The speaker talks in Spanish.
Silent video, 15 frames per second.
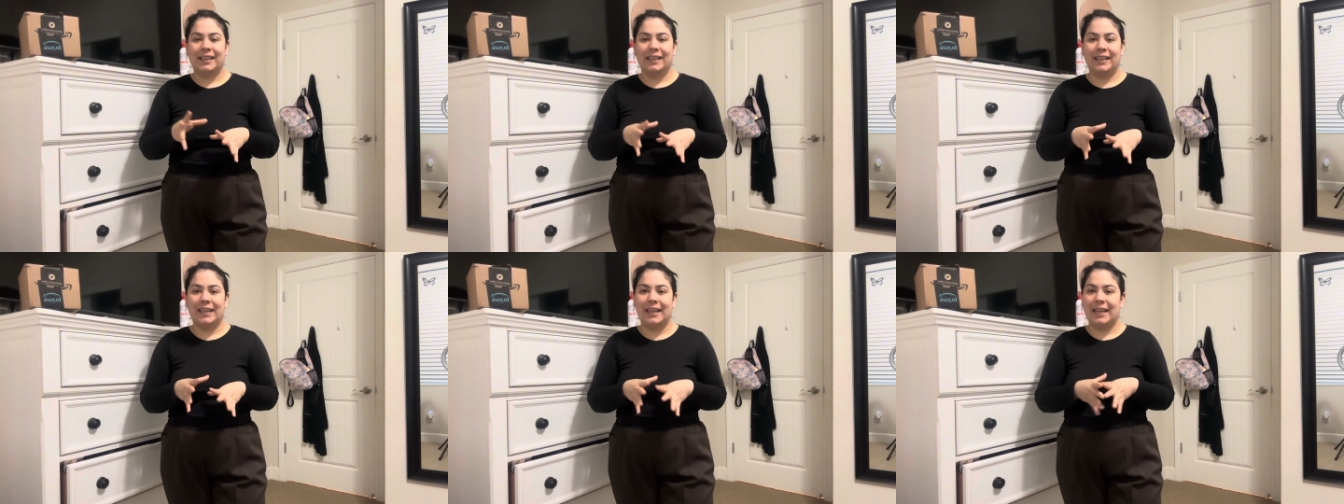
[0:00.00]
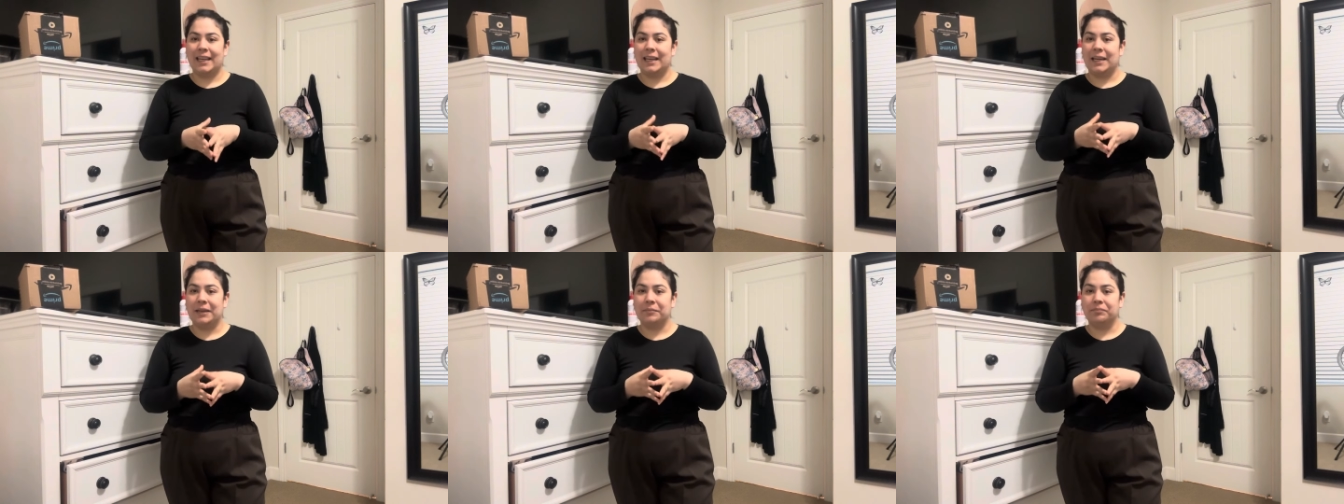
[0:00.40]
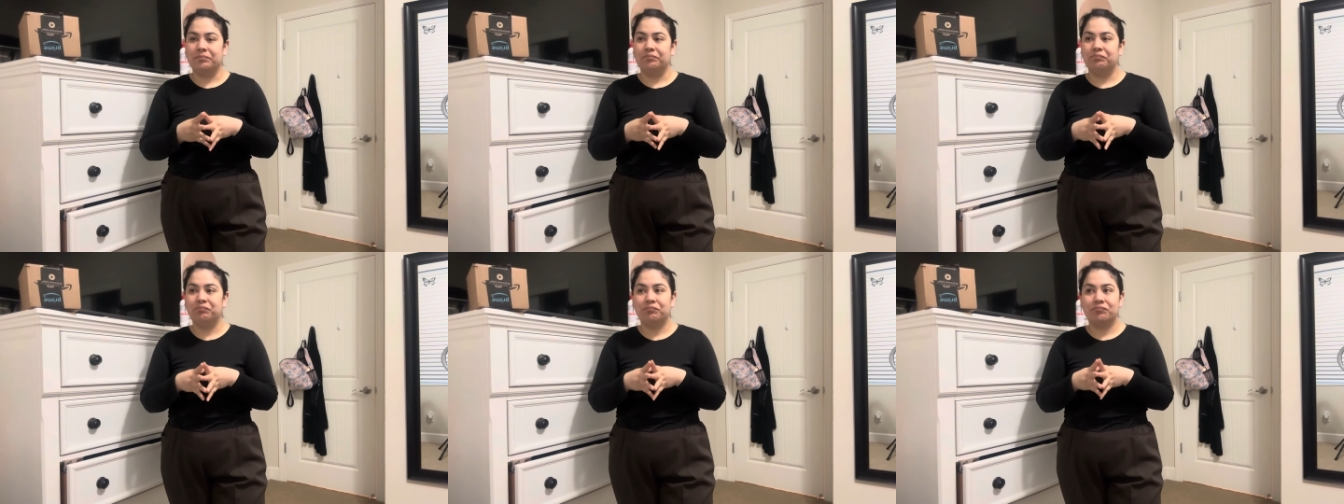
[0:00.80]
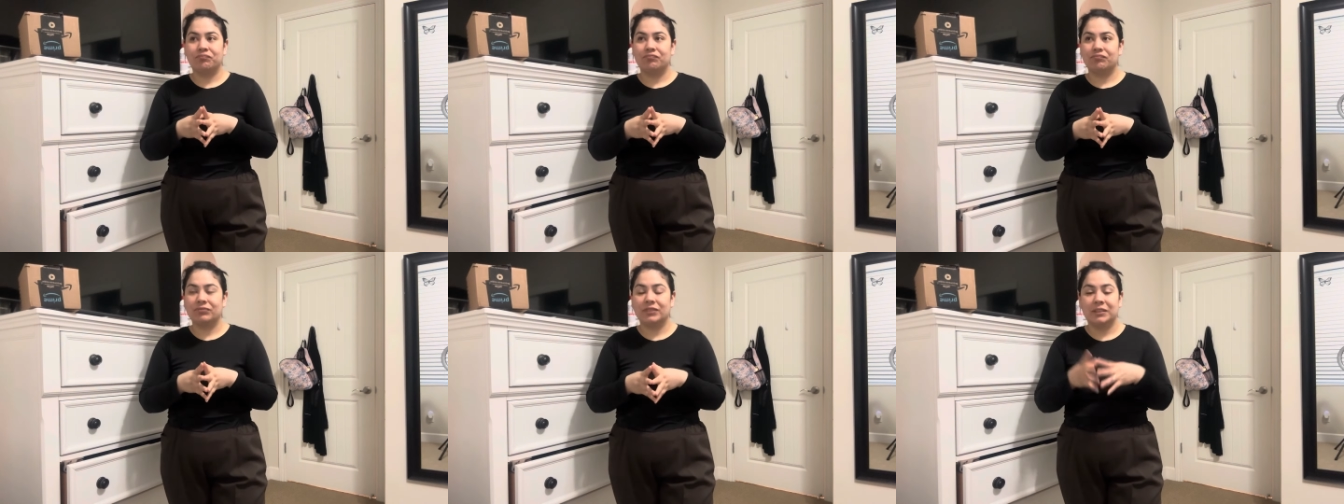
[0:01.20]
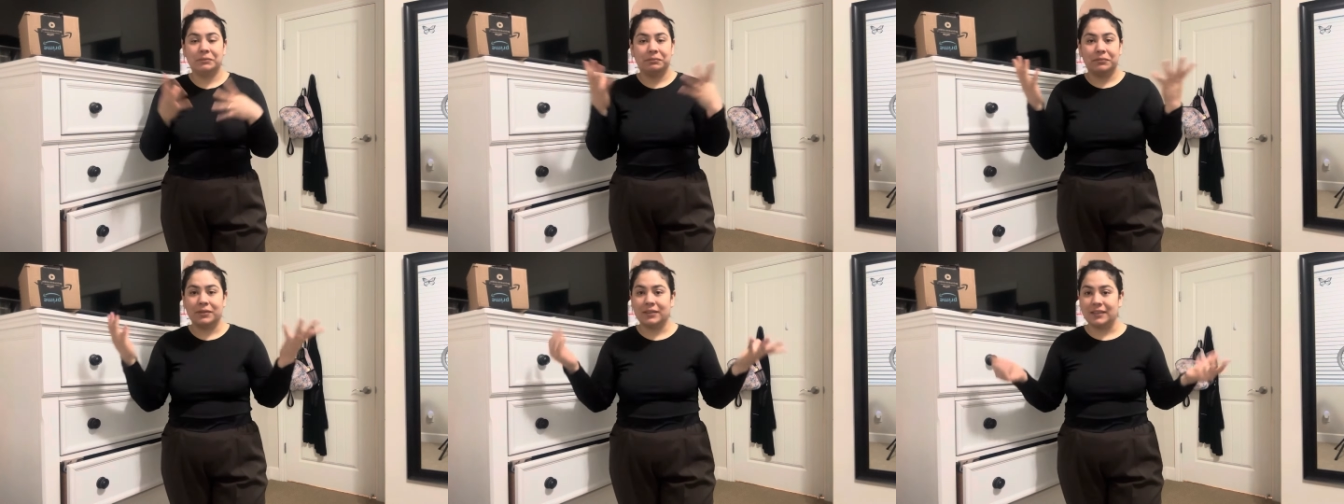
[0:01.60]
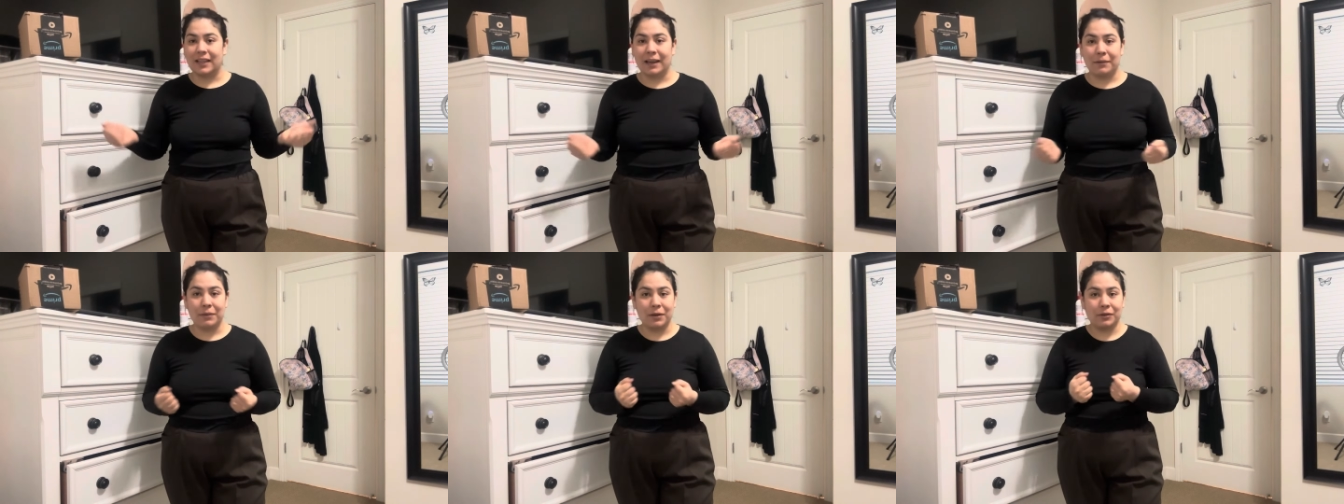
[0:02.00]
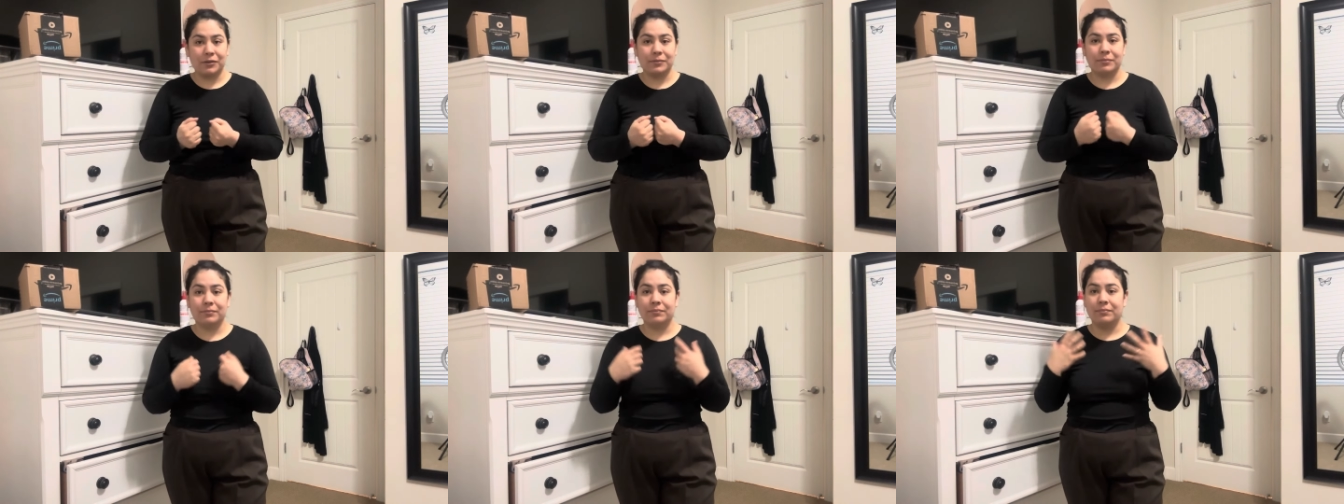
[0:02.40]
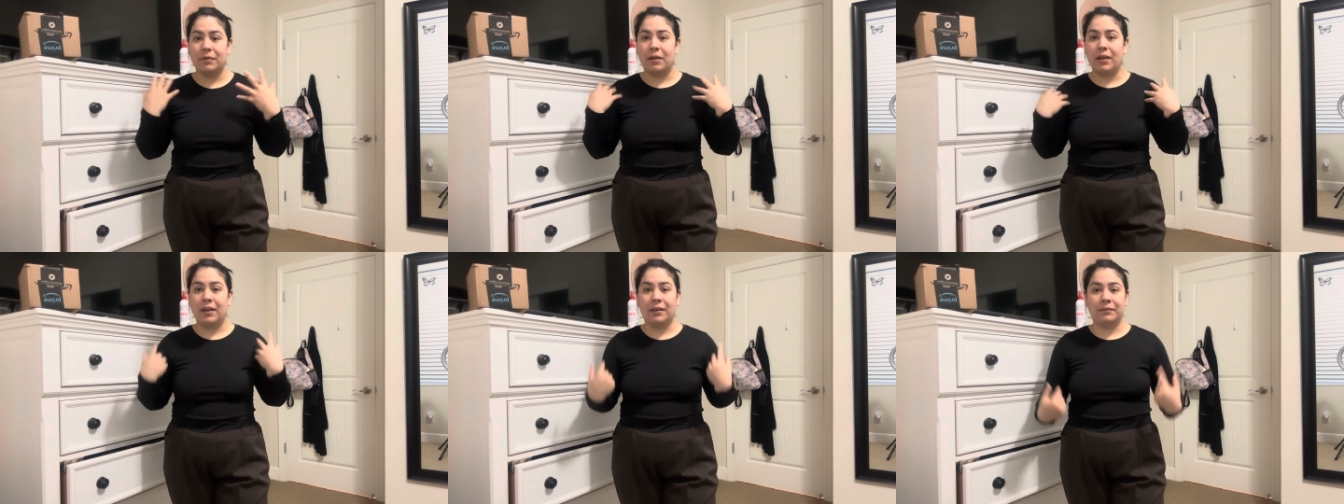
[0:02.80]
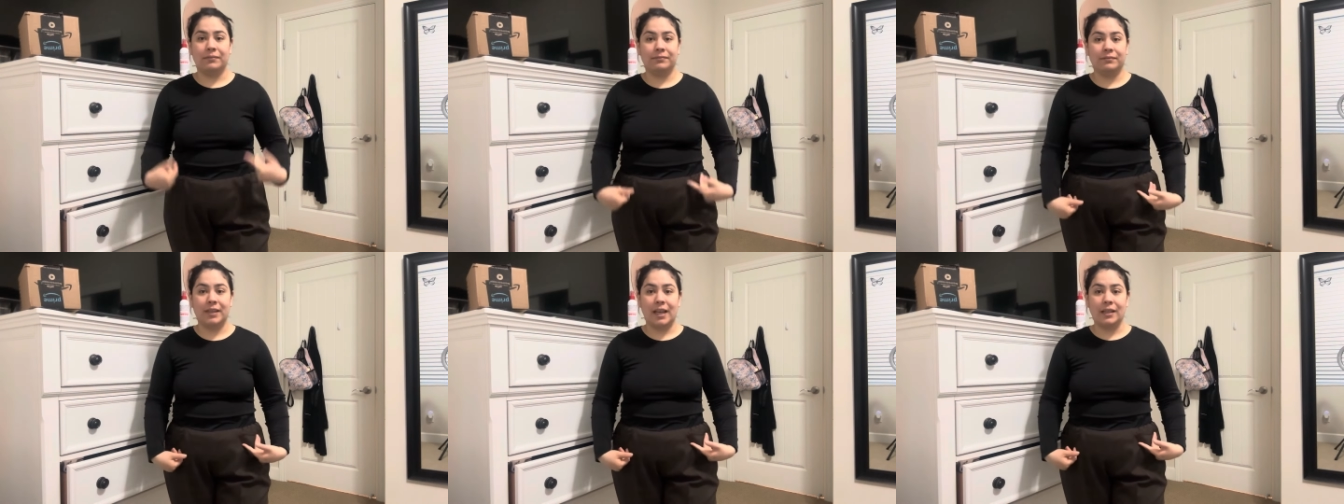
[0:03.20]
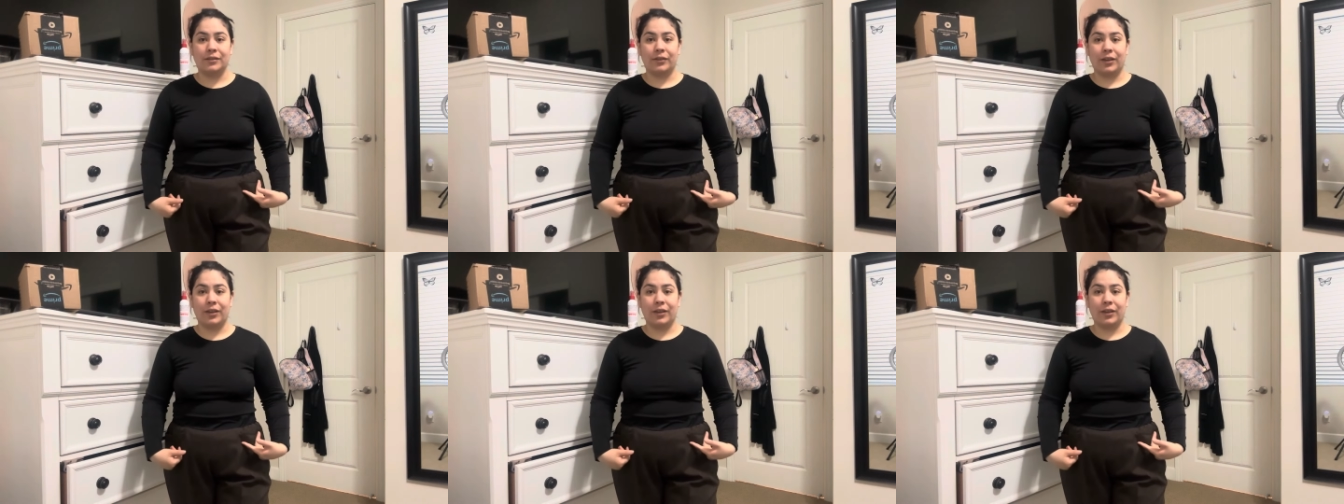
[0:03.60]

Eh, pues nada amigos, me estoy